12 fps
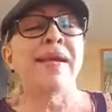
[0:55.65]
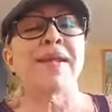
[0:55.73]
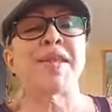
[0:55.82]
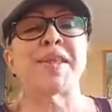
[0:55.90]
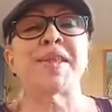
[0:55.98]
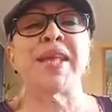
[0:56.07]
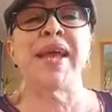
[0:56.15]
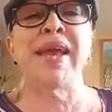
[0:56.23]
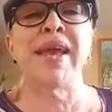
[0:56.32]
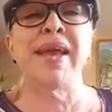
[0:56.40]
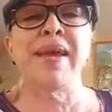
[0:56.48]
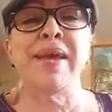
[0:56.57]

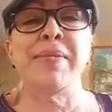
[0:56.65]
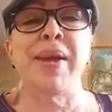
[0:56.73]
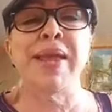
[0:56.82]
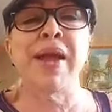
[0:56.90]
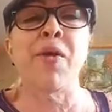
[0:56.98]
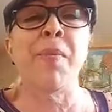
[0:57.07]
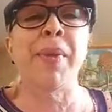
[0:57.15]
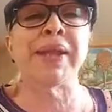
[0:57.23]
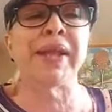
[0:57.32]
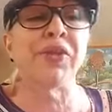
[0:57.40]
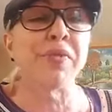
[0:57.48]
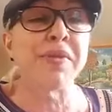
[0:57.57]
Este, vaya
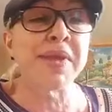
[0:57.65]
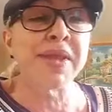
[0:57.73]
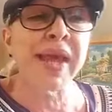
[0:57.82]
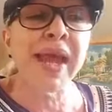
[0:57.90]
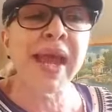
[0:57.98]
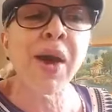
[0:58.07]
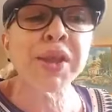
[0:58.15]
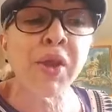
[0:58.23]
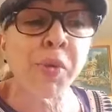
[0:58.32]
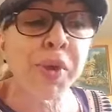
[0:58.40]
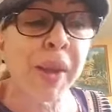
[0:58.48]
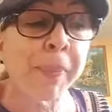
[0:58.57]
compartiendo mi video, se
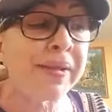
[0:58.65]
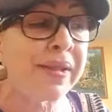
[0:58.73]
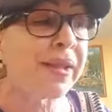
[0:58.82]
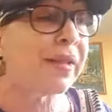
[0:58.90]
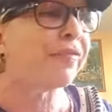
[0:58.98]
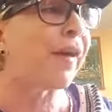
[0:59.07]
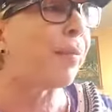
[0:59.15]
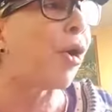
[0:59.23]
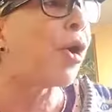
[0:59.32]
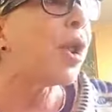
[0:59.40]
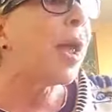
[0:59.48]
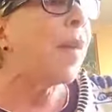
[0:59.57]
lo voy a pedir de
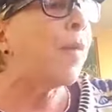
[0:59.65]
favor,